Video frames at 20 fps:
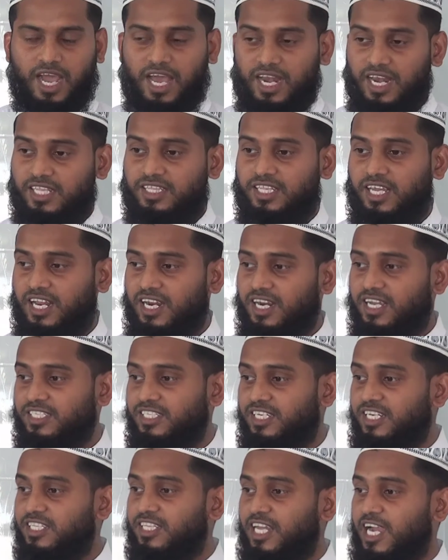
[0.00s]
আল্লাহ তালার
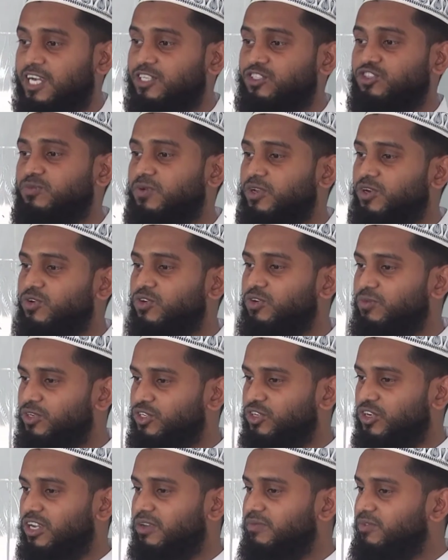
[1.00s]
কাছে এটা তাজ্জুবের কোনো
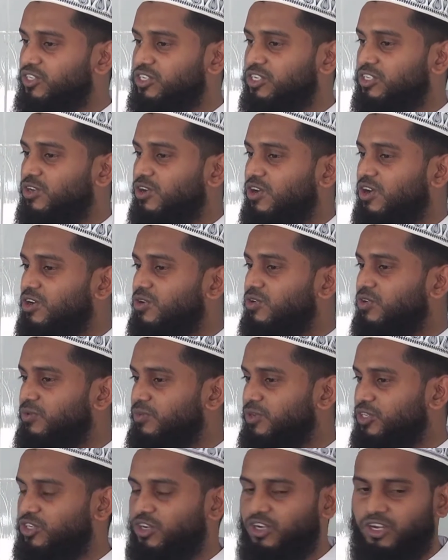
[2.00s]
বিষয় নয় বিস্মিত হওয়ার কোনো
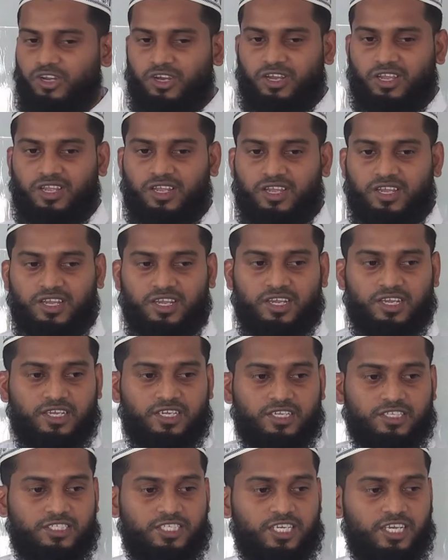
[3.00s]
বিষয় নয়
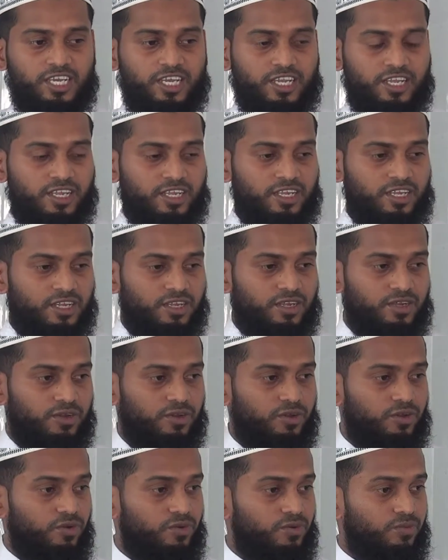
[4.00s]
যে
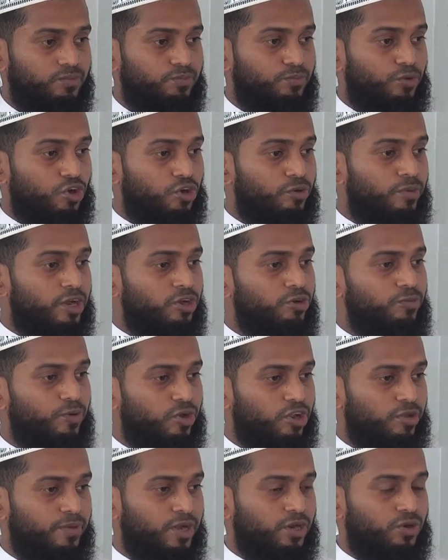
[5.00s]
পরমাণু
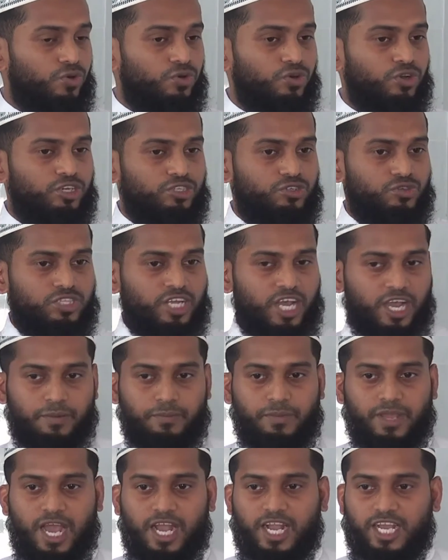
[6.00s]
পরিমাণ কোনো কিছু
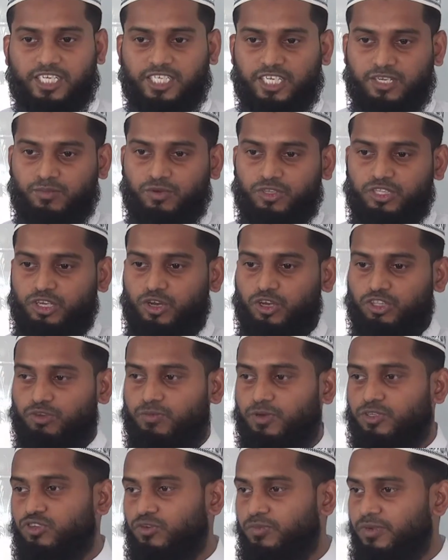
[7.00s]
থাকবে আকাশের মধ্যে
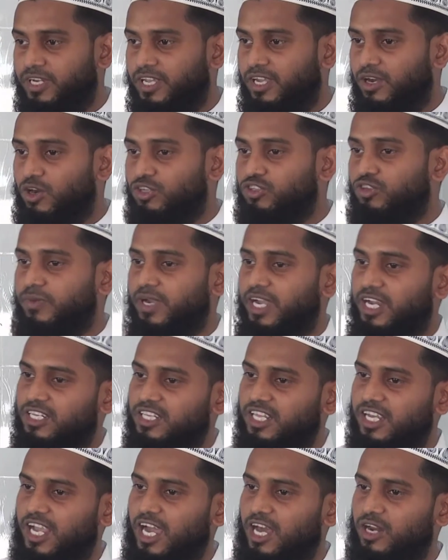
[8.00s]
অথবা জমিনে অথবা এর
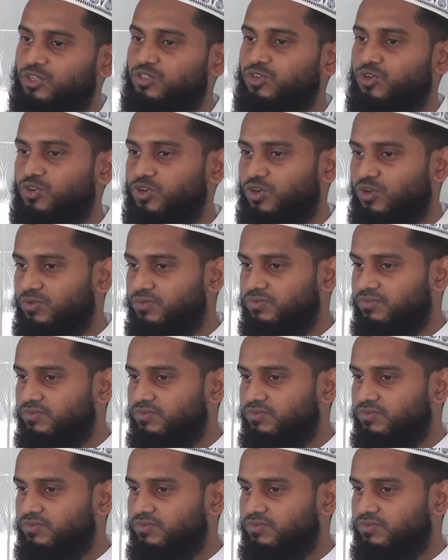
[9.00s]
থেকে আরও ছোটো